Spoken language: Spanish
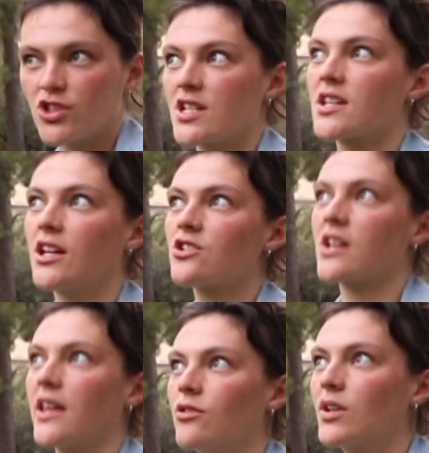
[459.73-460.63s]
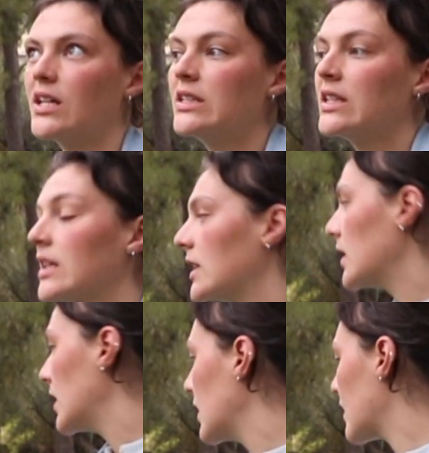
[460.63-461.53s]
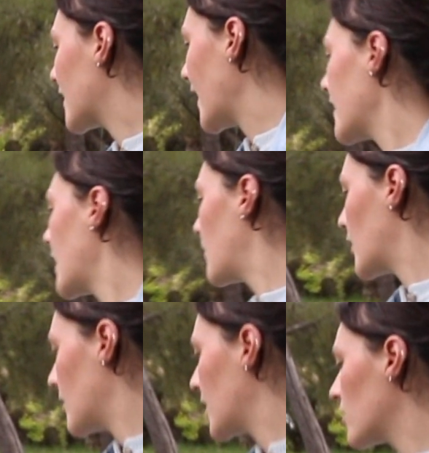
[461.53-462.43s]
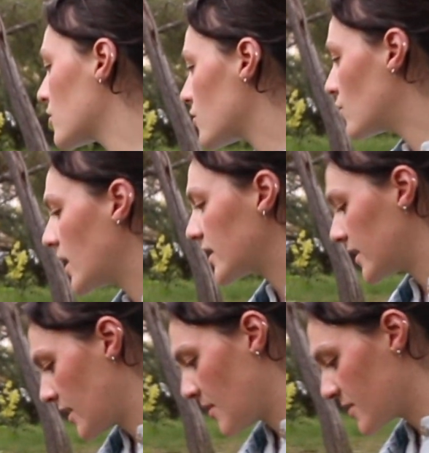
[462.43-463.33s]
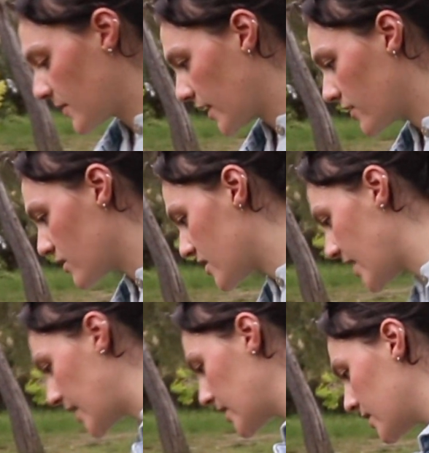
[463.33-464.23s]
o tres kilos cada una, y queda por lo menos una tanda más para cosechar.